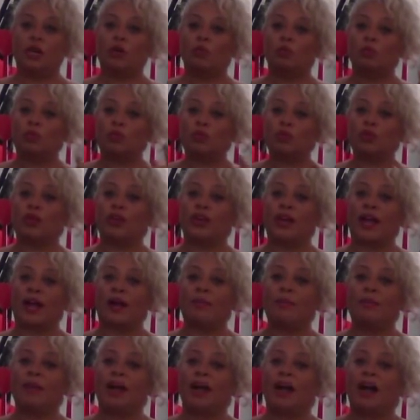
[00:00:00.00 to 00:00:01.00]
Bu
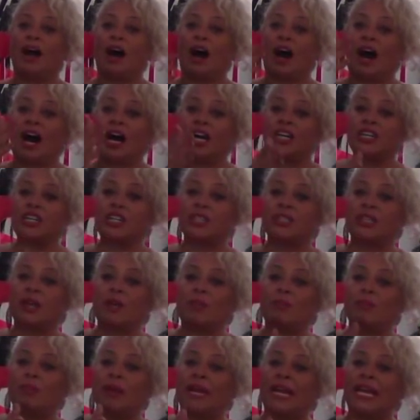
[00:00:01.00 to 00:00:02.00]
dönem
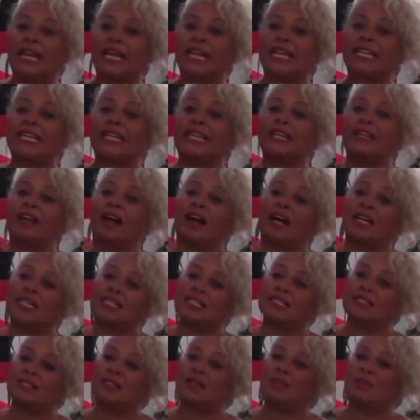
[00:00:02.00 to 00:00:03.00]
aşkta bereketin
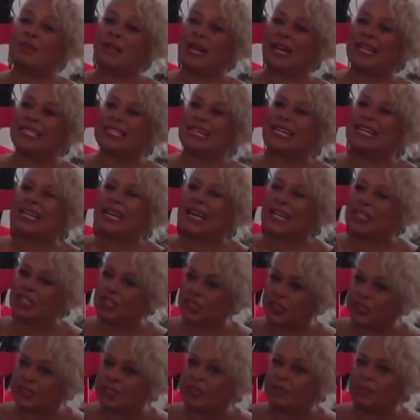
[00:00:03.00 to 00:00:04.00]
aslında biraz da
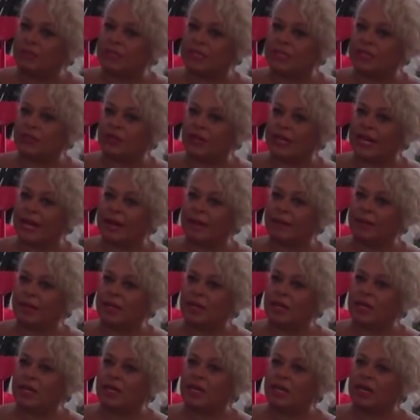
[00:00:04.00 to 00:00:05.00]
kaçtığı bir dönem.
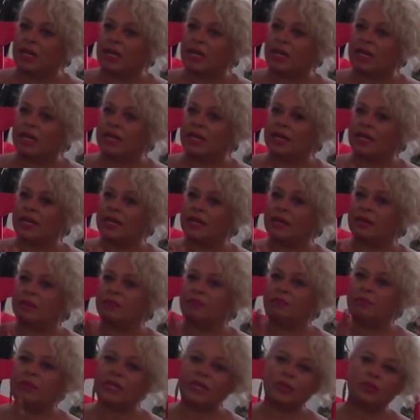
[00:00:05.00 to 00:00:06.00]
Ee,
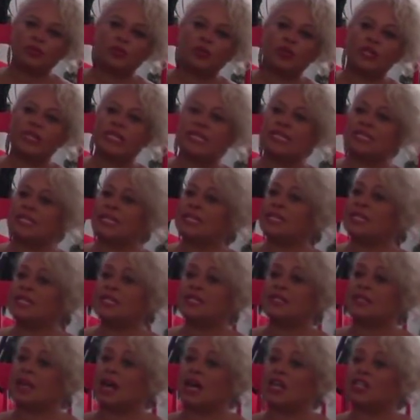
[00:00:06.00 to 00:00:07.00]
bir türlü
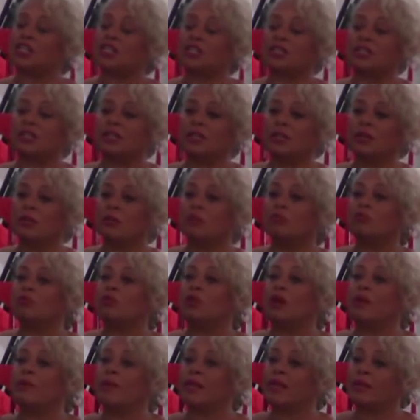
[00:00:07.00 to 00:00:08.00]
istediğiniz aşkı
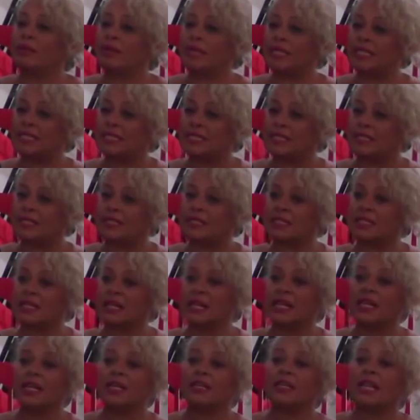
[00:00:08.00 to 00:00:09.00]
bulamayabilirsiniz.
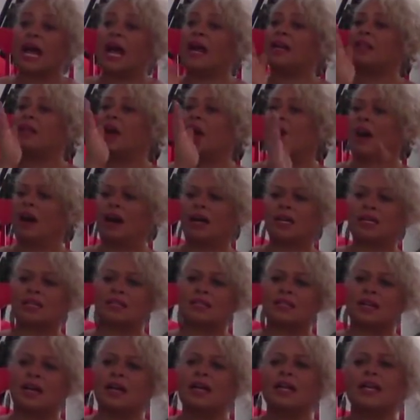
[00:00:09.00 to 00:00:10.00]
Nerede
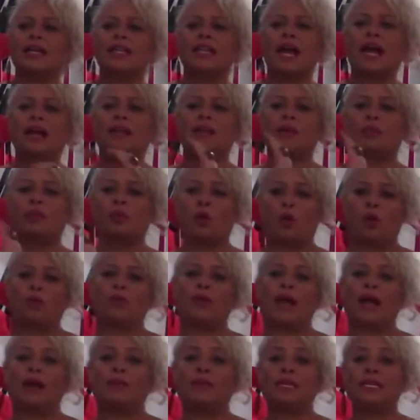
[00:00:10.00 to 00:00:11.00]
arıza, nerede
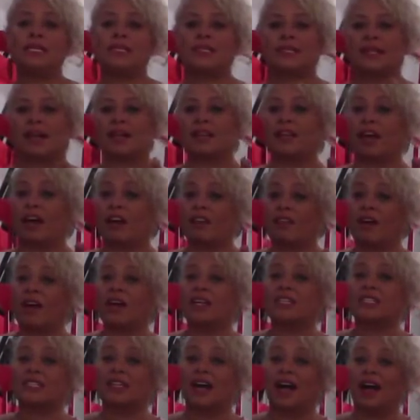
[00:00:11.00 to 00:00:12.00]
problemli insanlar
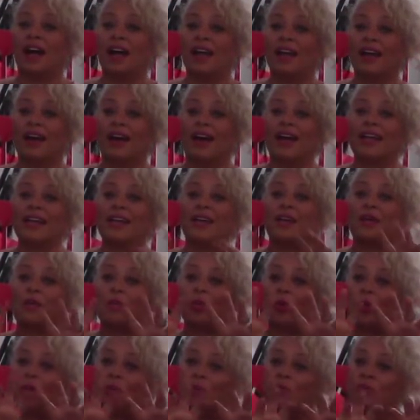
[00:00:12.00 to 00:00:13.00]
varsa hani
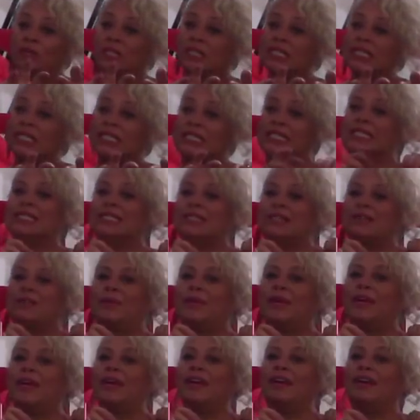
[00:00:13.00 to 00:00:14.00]
böyle mıknatıs
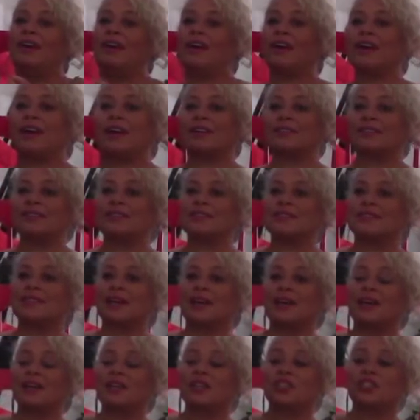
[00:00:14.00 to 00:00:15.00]
gibi
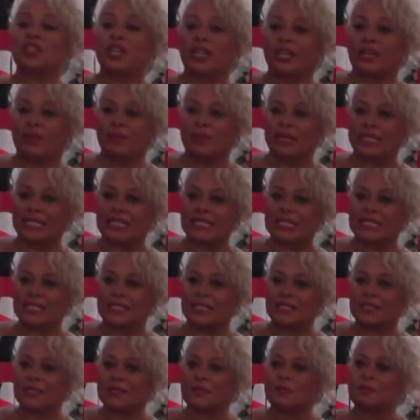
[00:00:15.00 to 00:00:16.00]
hayatınıza
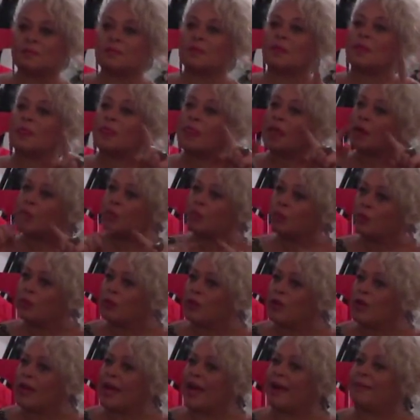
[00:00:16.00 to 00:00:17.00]
çekebilirsiniz. Bu
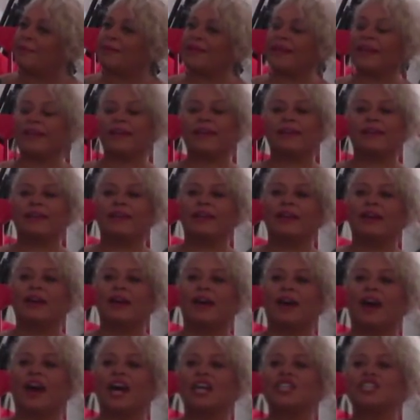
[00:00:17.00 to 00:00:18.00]
dönemde
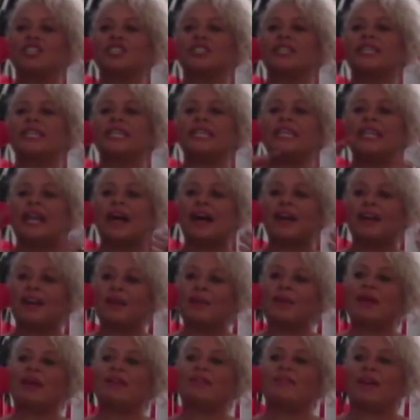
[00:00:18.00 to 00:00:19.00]
aşkta
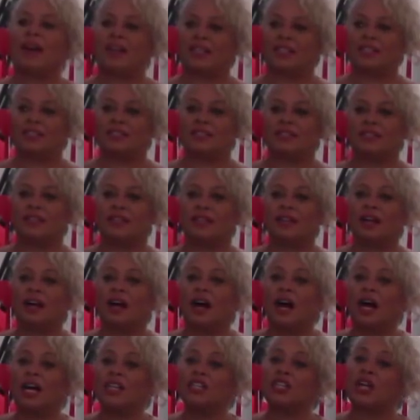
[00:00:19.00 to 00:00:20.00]
ilerlemek var.
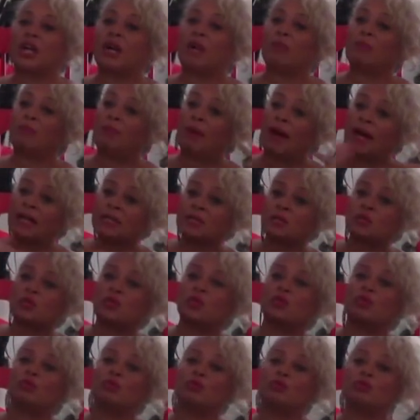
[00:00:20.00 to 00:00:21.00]
Ancak bazı
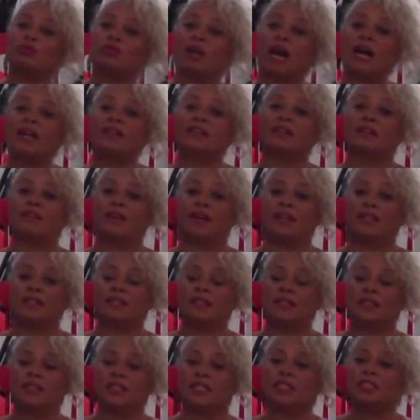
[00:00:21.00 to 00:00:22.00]
sorumluluklar da var.
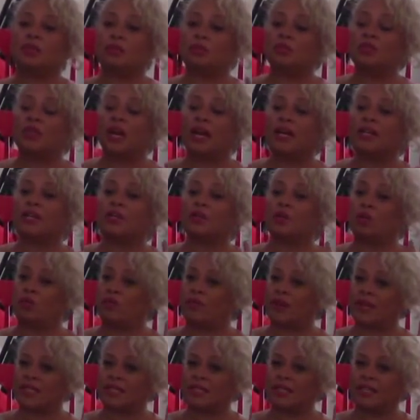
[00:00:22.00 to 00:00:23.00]
İşte bunlar da çok
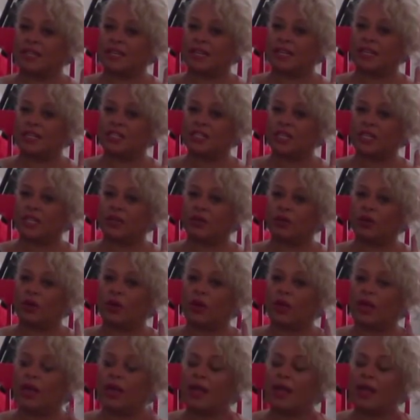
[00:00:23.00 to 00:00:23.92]
fazla dikkat çekiyor.